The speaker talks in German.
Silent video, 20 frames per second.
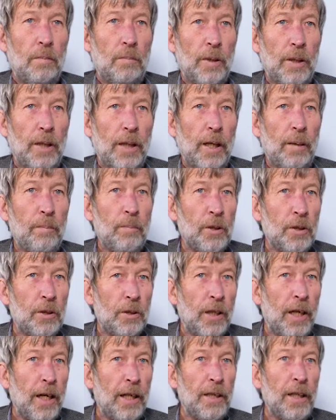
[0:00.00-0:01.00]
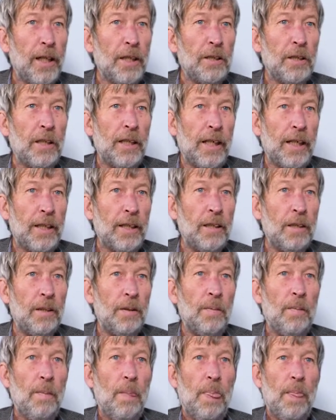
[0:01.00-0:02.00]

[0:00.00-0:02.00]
Mein Name ist Reinhard Heck.